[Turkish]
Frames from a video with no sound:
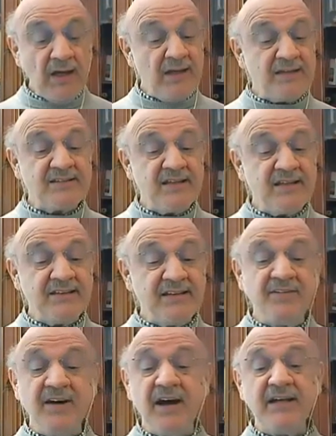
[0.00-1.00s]
Alexei
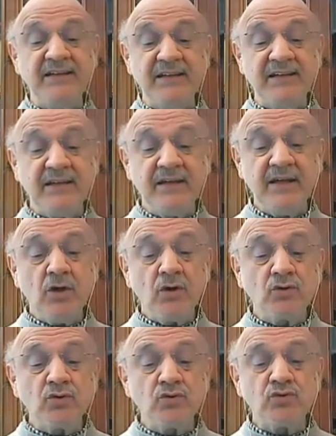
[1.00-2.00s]
Navalny
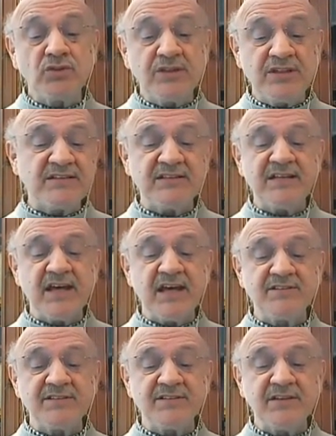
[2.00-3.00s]
Rus gizli
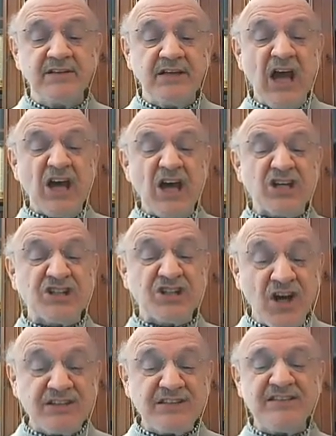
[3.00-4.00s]
servisinin
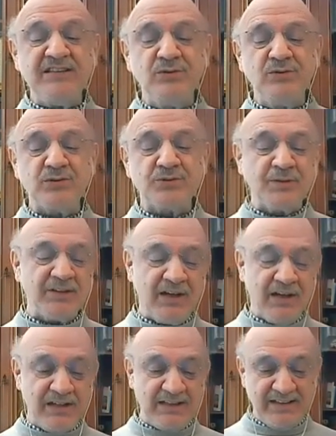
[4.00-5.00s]
şahsi düşmanı
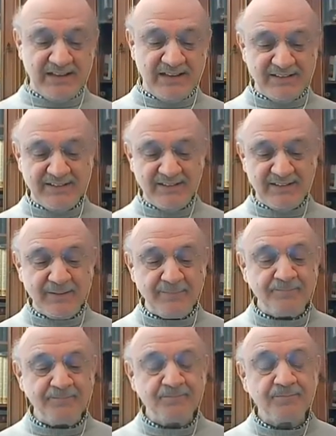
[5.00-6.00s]
haline getirildi.
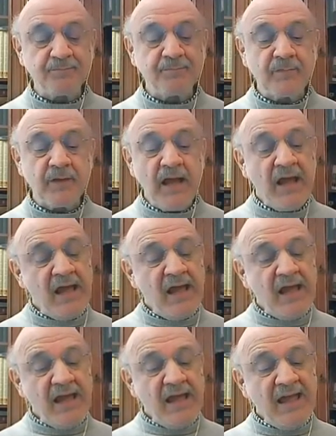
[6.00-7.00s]

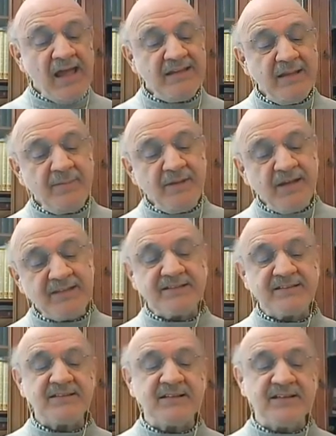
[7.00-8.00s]

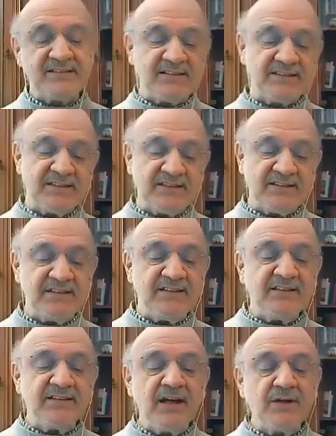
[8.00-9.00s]
Edebiyat
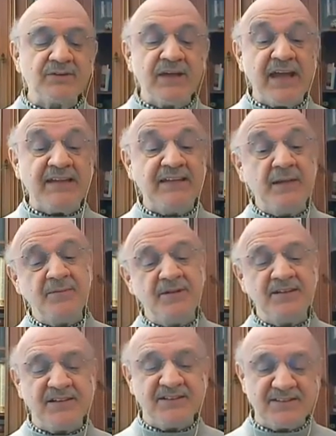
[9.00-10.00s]
gazeteciliği yahut
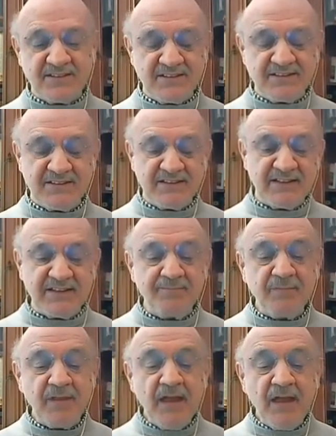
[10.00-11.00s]
edebi gazetecilik.
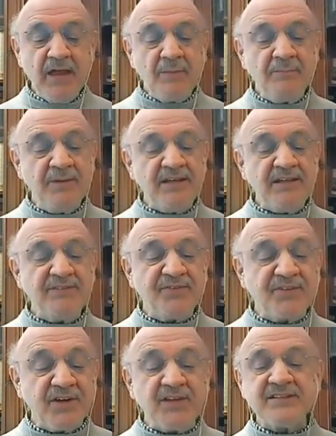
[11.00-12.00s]
Bir
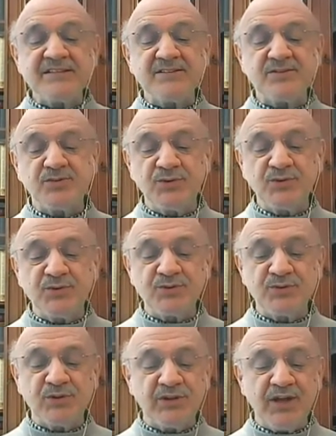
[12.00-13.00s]
Fransız
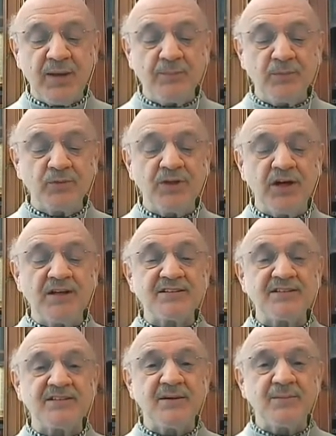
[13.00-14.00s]
tutkusu olan bu
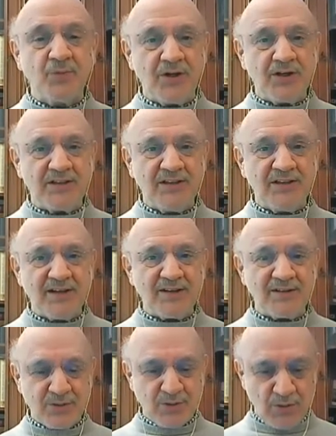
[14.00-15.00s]
tarz bu
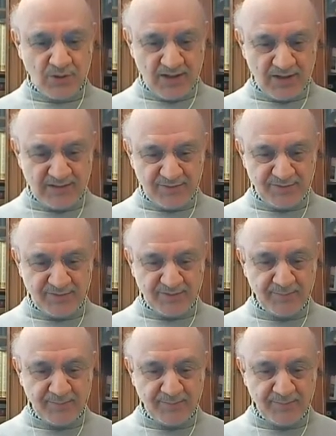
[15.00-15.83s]
aralar çok aktif.